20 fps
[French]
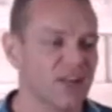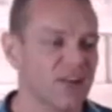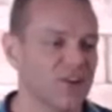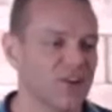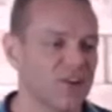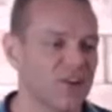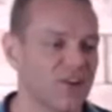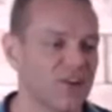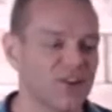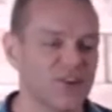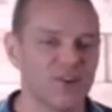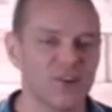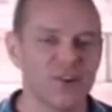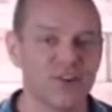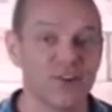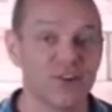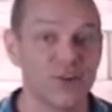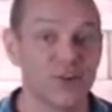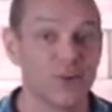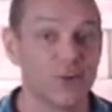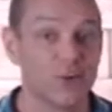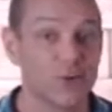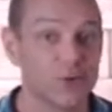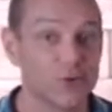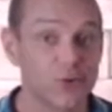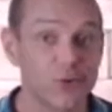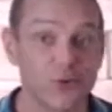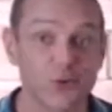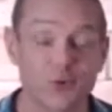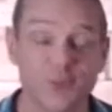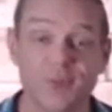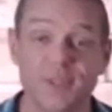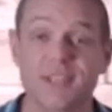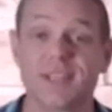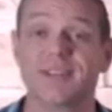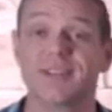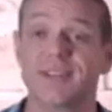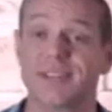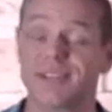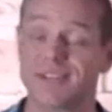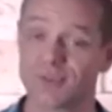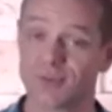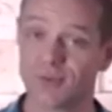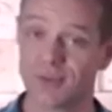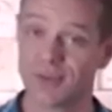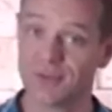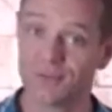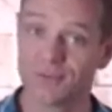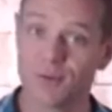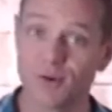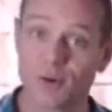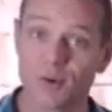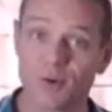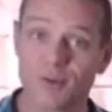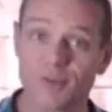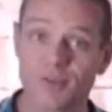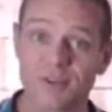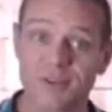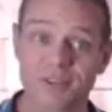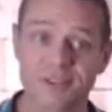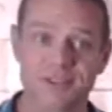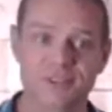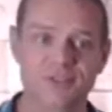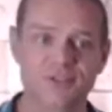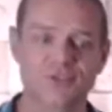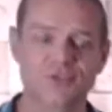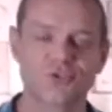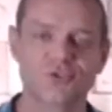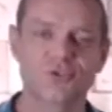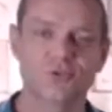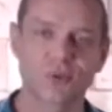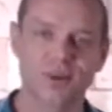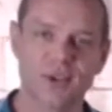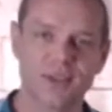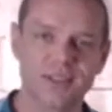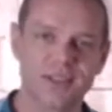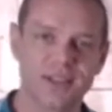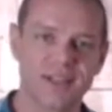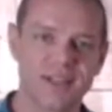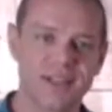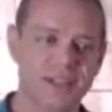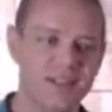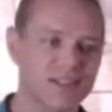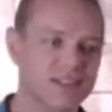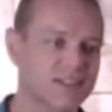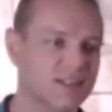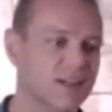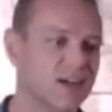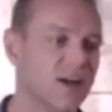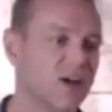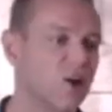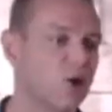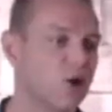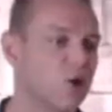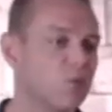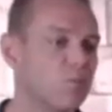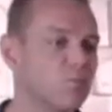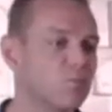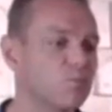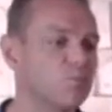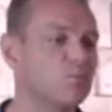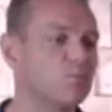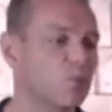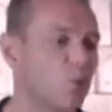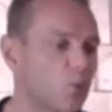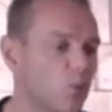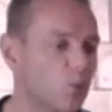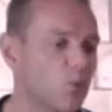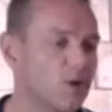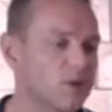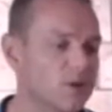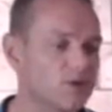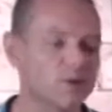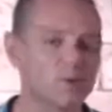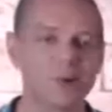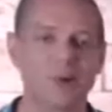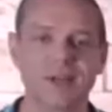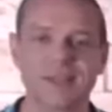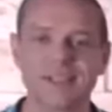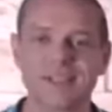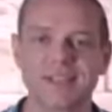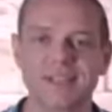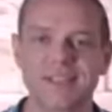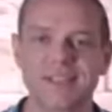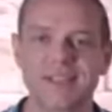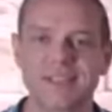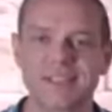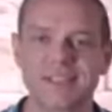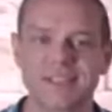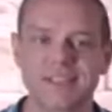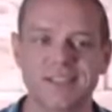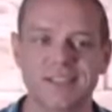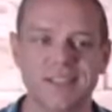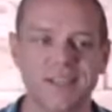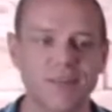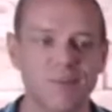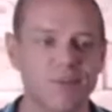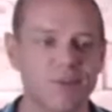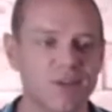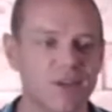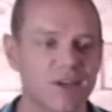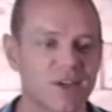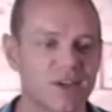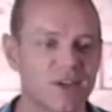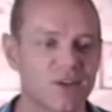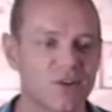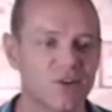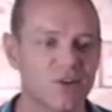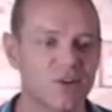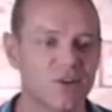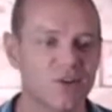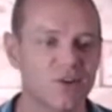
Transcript: Aujourd'hui, ça va être sur les foires au vin sur Internet. Alors, pourquoi sur Internet Eh bien,